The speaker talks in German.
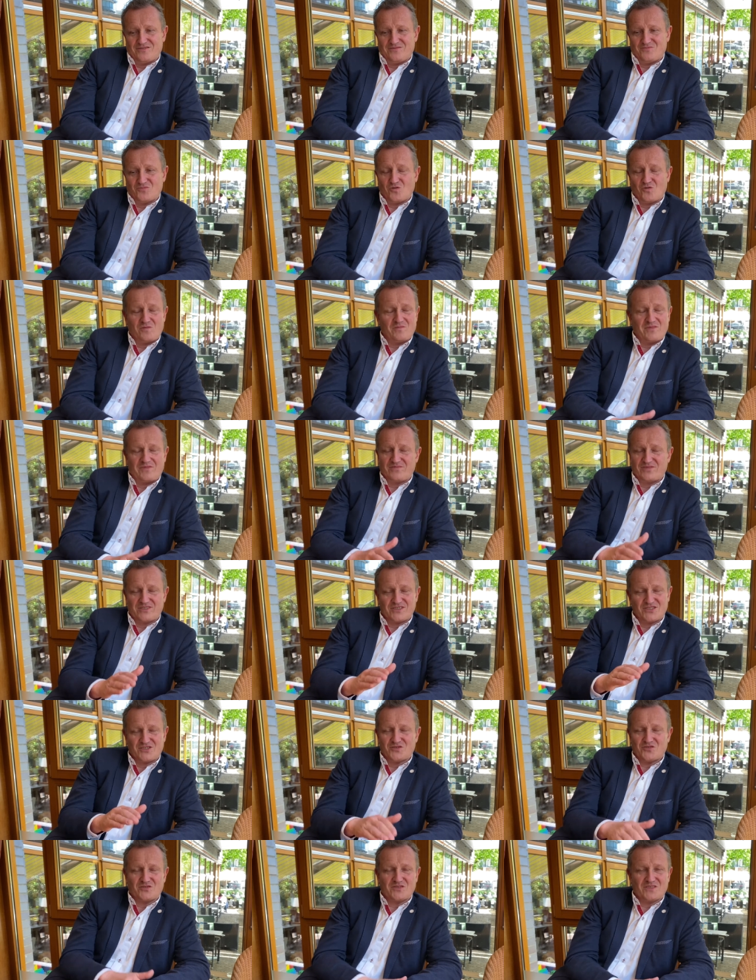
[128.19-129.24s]
ja, man wird
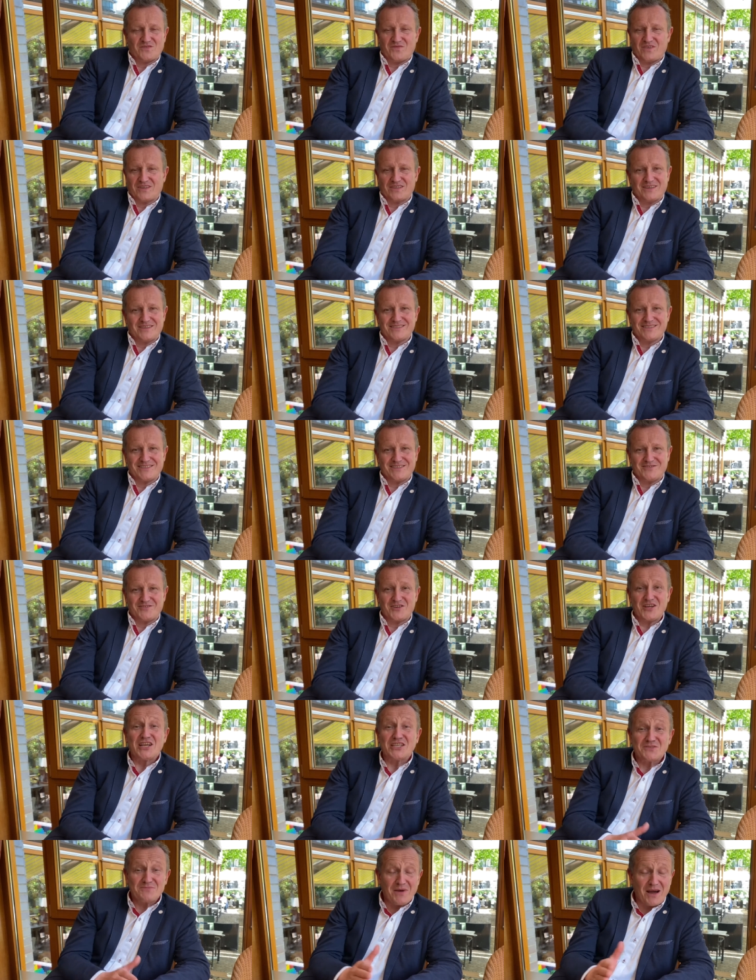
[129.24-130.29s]
sich trotzdem weiterhin sehen.
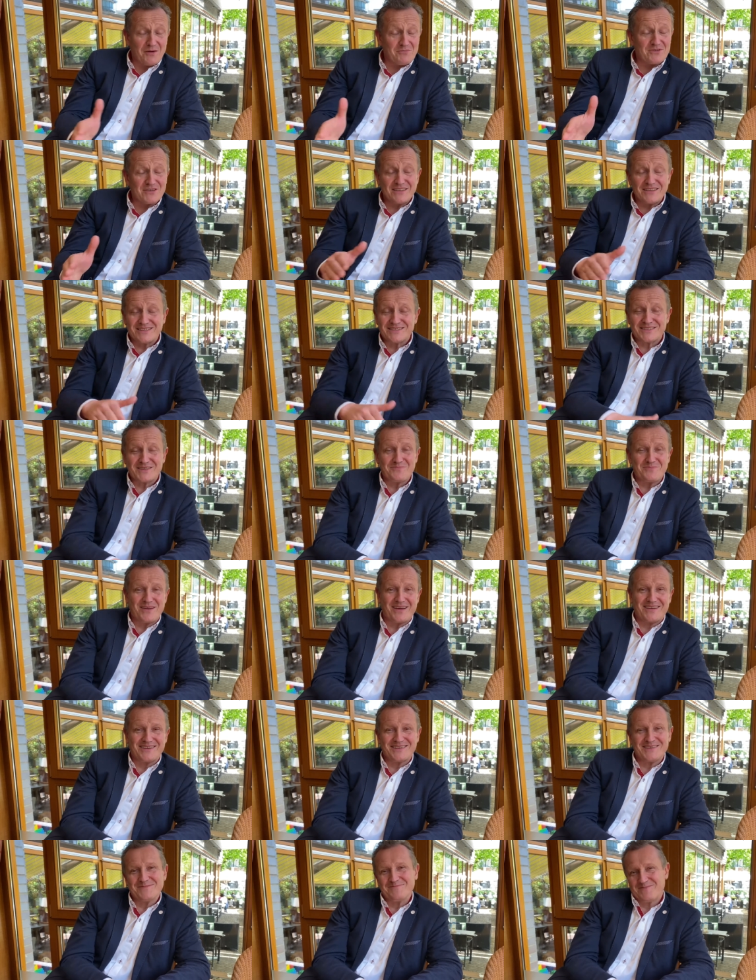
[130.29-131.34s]
Erstmal habe ich nichts
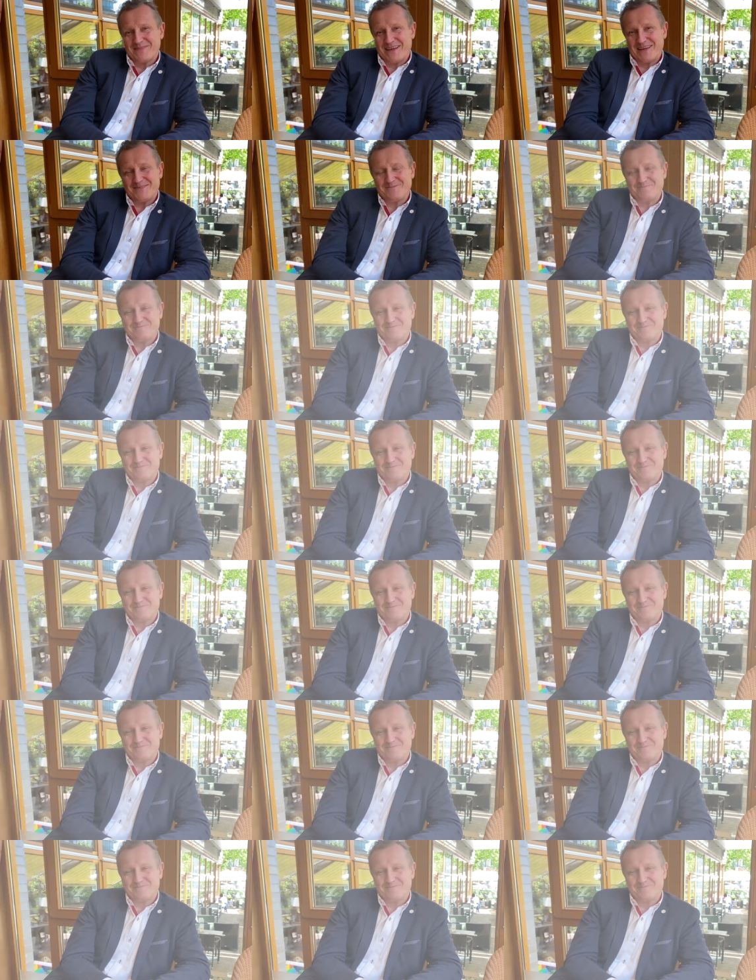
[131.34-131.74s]
geplant. Nein.